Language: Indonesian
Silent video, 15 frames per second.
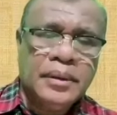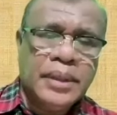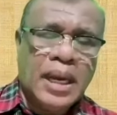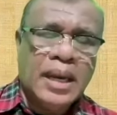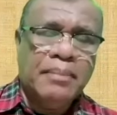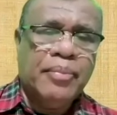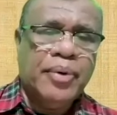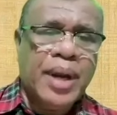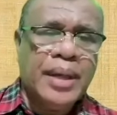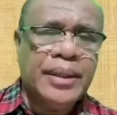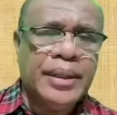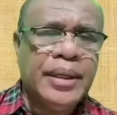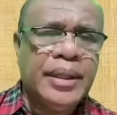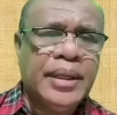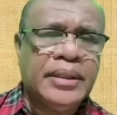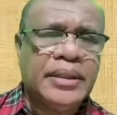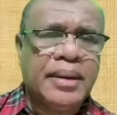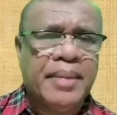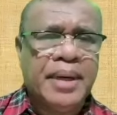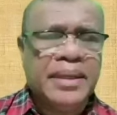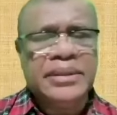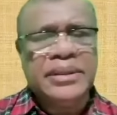Dalam bulan ini kita
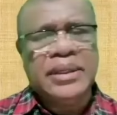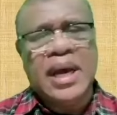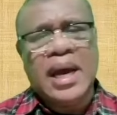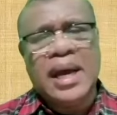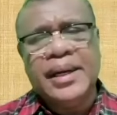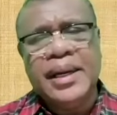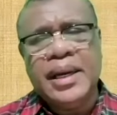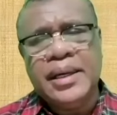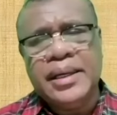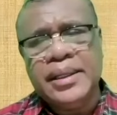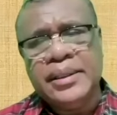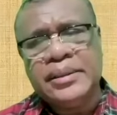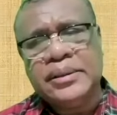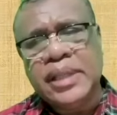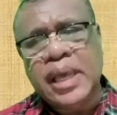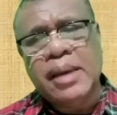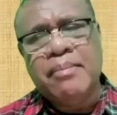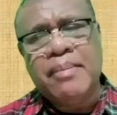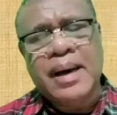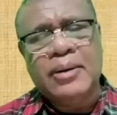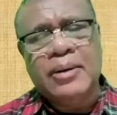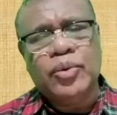masih ada di
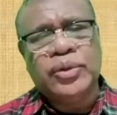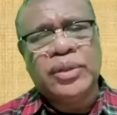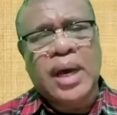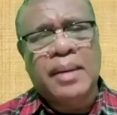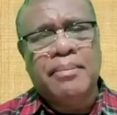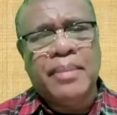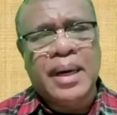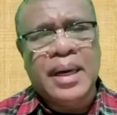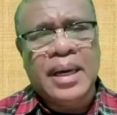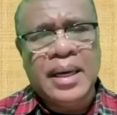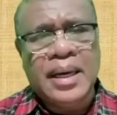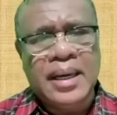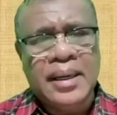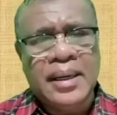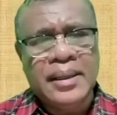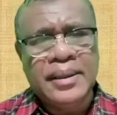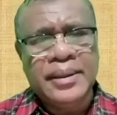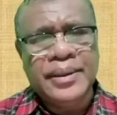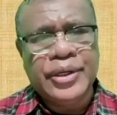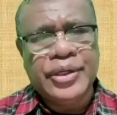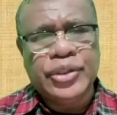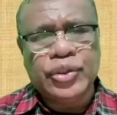tema utama
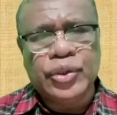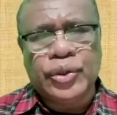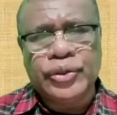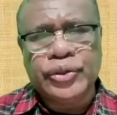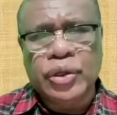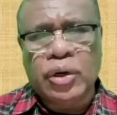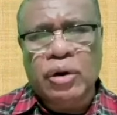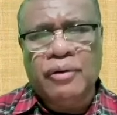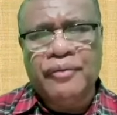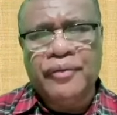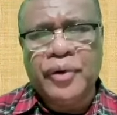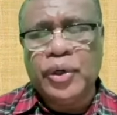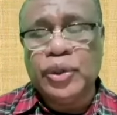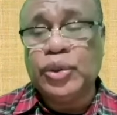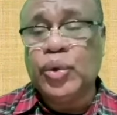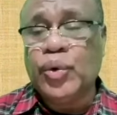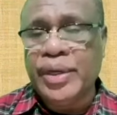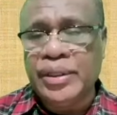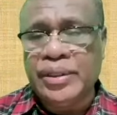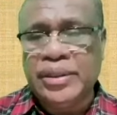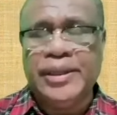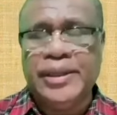The Source of
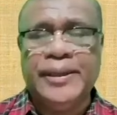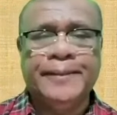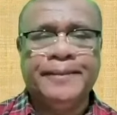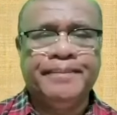Authority.